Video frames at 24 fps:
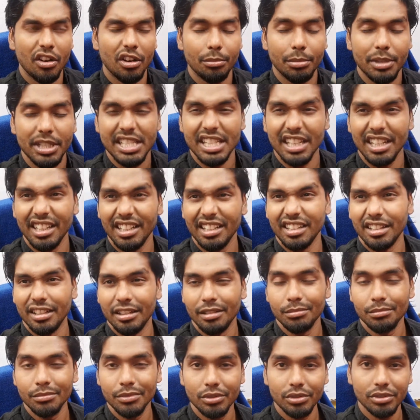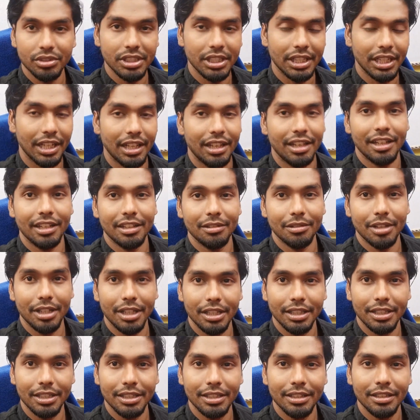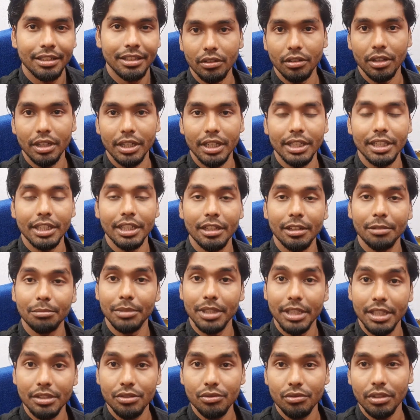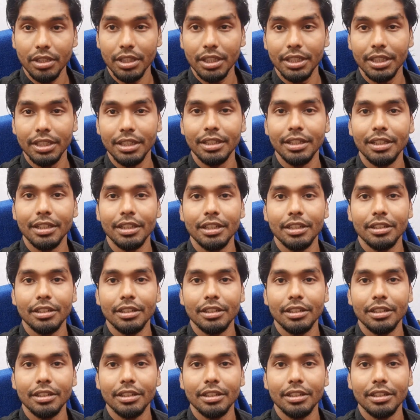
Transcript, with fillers: और बेसिकली हम कुछ नहीं लेने वाले हैं ऑलरेडी हम ले चुके हैं